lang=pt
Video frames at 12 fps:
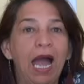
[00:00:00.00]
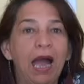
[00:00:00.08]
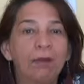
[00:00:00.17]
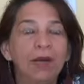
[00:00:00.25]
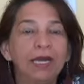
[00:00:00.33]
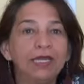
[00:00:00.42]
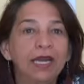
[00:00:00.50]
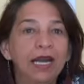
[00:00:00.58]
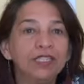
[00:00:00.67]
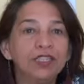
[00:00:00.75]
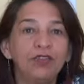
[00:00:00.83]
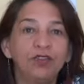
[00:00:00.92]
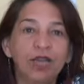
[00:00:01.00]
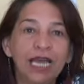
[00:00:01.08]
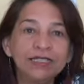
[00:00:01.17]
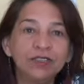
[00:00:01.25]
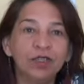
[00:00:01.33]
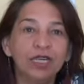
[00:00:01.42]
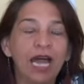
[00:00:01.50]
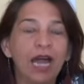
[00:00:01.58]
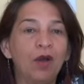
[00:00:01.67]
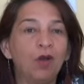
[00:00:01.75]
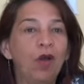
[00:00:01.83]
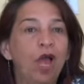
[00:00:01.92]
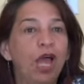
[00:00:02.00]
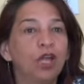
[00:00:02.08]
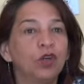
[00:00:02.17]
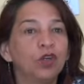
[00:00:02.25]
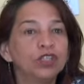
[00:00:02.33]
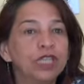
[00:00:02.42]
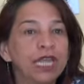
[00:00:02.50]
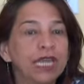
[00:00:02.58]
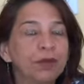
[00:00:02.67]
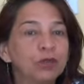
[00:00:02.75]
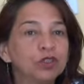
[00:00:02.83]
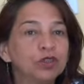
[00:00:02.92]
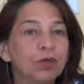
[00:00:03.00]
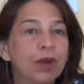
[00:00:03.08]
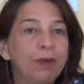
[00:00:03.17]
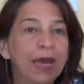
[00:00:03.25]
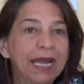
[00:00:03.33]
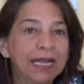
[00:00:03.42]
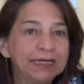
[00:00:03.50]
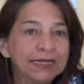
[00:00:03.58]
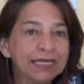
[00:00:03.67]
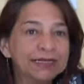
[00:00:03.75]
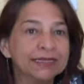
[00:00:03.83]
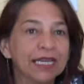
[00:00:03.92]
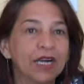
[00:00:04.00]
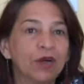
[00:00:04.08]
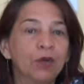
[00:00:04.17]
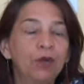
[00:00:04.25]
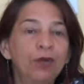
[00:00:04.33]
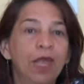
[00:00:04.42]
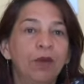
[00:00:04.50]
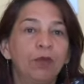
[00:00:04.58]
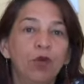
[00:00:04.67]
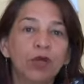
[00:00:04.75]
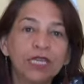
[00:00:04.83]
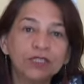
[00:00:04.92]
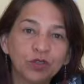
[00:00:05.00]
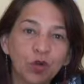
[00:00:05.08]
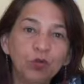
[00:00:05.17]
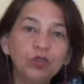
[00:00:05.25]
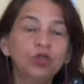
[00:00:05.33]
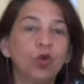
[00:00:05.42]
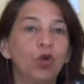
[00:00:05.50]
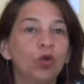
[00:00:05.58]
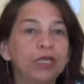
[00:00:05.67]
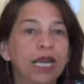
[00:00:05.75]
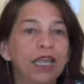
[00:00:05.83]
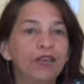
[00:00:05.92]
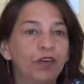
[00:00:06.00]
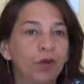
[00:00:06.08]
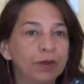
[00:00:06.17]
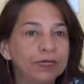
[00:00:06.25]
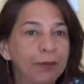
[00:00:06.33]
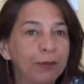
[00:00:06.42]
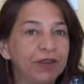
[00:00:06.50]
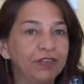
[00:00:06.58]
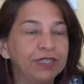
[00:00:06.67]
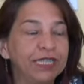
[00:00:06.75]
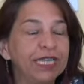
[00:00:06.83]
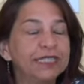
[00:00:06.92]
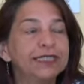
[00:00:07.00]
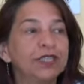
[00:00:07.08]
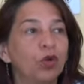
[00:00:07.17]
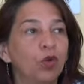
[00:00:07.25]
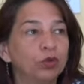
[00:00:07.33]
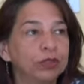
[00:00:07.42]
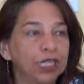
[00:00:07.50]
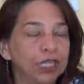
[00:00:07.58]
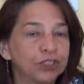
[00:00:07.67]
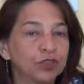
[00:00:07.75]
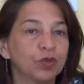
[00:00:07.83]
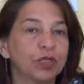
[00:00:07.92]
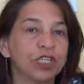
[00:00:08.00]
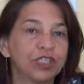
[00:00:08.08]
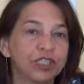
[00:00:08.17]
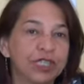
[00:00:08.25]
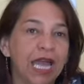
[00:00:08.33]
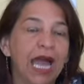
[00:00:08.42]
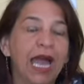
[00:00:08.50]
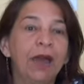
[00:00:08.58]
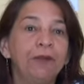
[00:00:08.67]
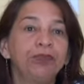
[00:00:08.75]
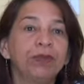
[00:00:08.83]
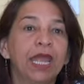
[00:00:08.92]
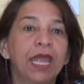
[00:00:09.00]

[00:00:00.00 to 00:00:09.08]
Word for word: Amanhã, a nível nacional, nós teremos uma paralisação, porque somos contra a reforma da Previdência com o texto que está.